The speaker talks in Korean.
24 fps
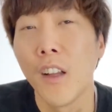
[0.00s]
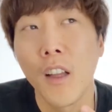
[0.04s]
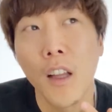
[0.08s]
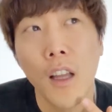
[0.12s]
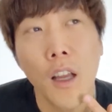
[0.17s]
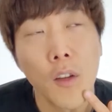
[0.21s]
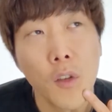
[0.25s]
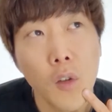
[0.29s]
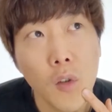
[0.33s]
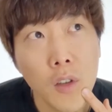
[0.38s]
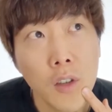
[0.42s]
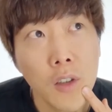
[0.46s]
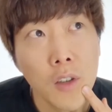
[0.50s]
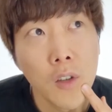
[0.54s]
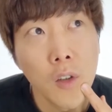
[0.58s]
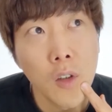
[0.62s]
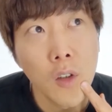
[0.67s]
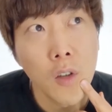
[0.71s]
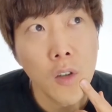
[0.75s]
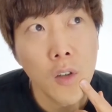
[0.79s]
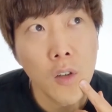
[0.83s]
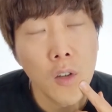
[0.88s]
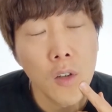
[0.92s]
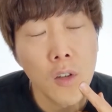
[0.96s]
해서
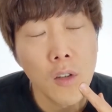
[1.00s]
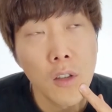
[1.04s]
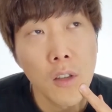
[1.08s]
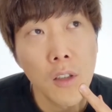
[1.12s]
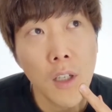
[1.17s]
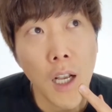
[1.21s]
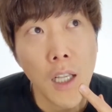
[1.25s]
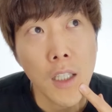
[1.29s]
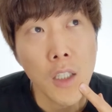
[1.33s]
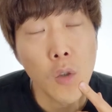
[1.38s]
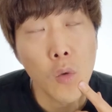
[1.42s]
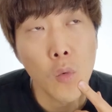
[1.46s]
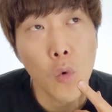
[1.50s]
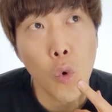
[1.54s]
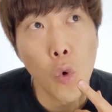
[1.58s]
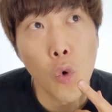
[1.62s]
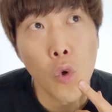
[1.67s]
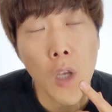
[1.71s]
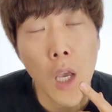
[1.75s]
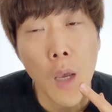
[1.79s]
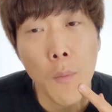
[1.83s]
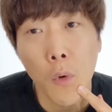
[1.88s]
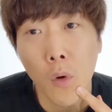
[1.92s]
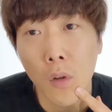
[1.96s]
그거를 같이 좀
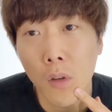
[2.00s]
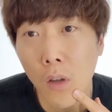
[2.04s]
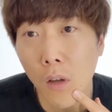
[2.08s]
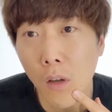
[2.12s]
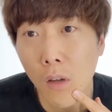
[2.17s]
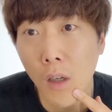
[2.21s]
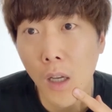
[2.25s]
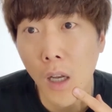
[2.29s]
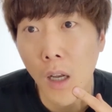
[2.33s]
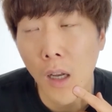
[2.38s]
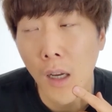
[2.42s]
공유하면 어떨까